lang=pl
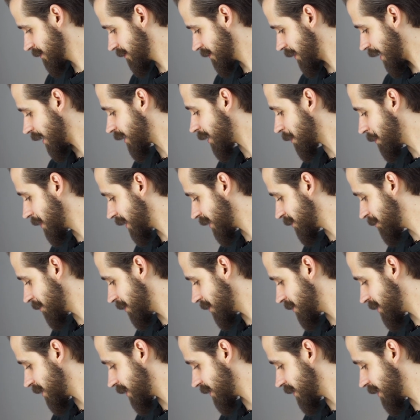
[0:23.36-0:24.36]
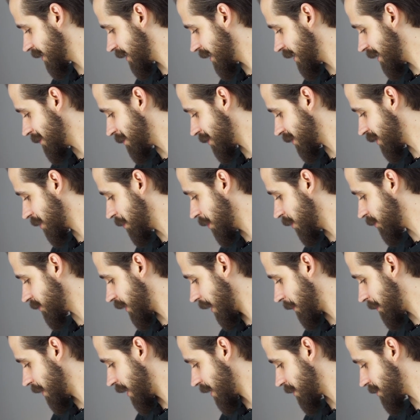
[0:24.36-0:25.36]
A tobie który się single podobał
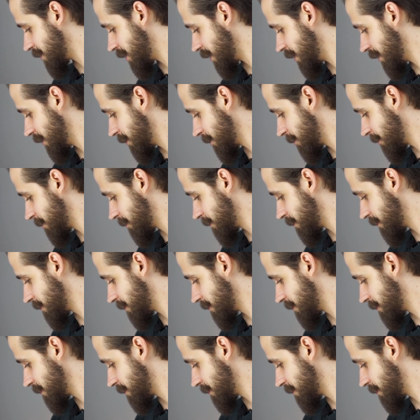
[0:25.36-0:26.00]
najbardziej?